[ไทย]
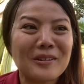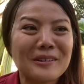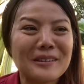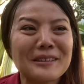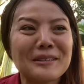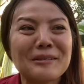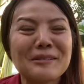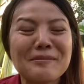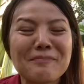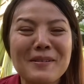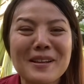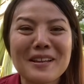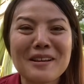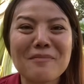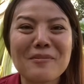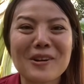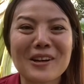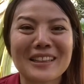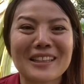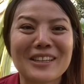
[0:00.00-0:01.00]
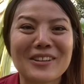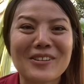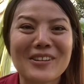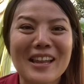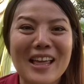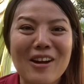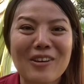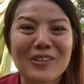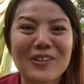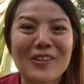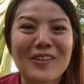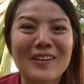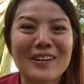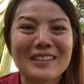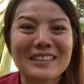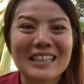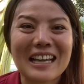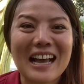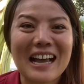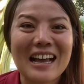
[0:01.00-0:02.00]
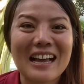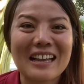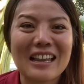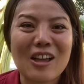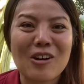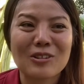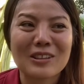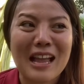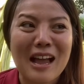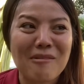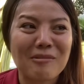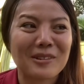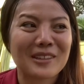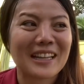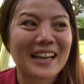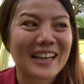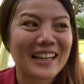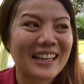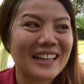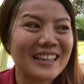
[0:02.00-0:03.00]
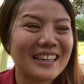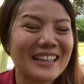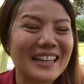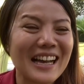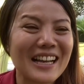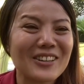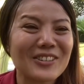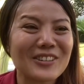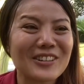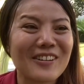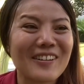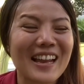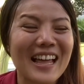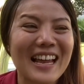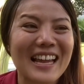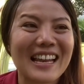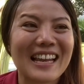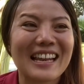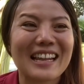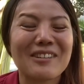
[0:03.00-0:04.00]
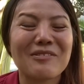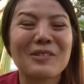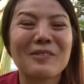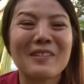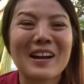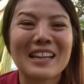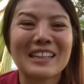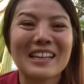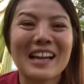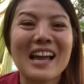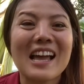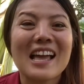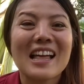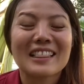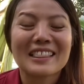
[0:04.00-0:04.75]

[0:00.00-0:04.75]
เออเป็นเรื่องปกติอยู่แล้วเนาะ ถ้าเราถามคนไทยเอออายุเท่าไหร่อะไรประมาณนี้